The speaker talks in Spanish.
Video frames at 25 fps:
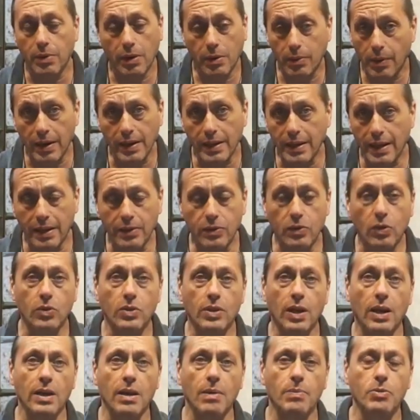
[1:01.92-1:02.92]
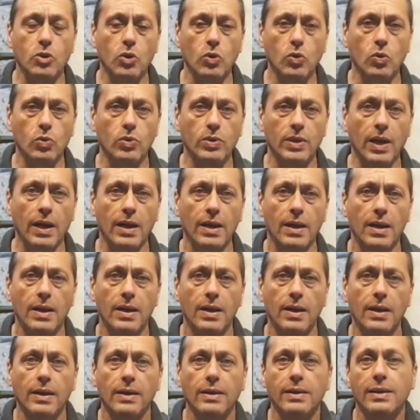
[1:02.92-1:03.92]
una barbaridad total y absoluta,
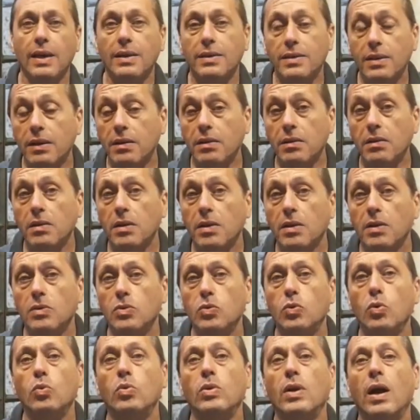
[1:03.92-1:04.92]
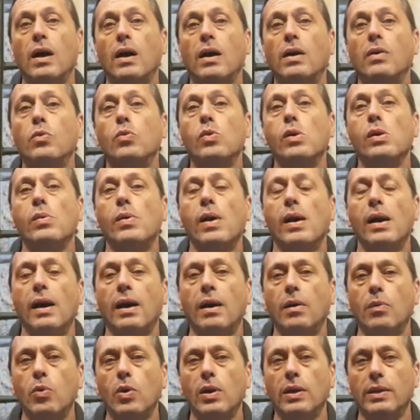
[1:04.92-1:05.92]
que ayer tuvo una
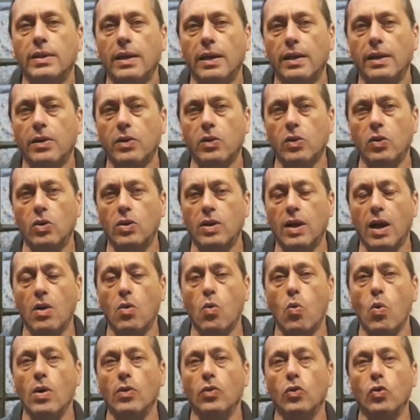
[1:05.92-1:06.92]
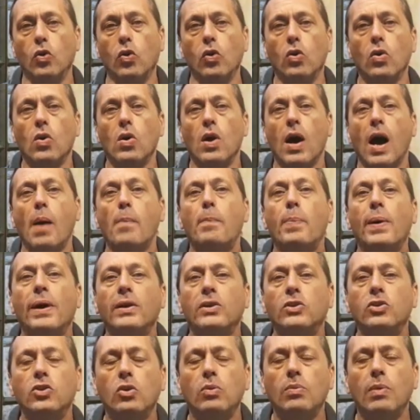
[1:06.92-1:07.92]
nueva vuelta de rosca cuando
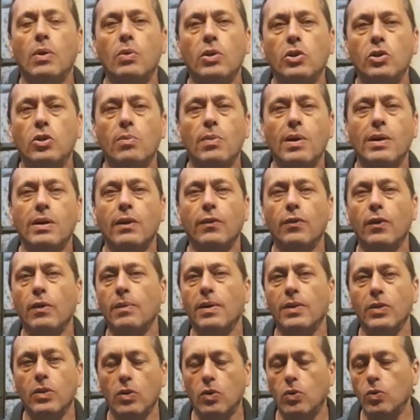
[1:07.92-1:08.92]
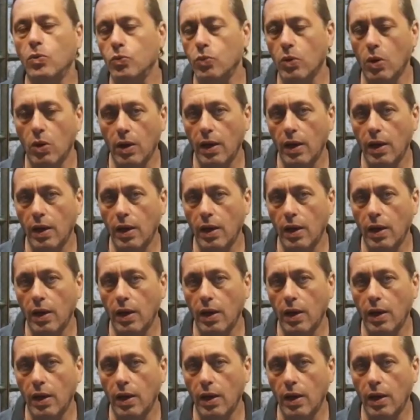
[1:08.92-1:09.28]
apareció Mauricio Macri firmando junto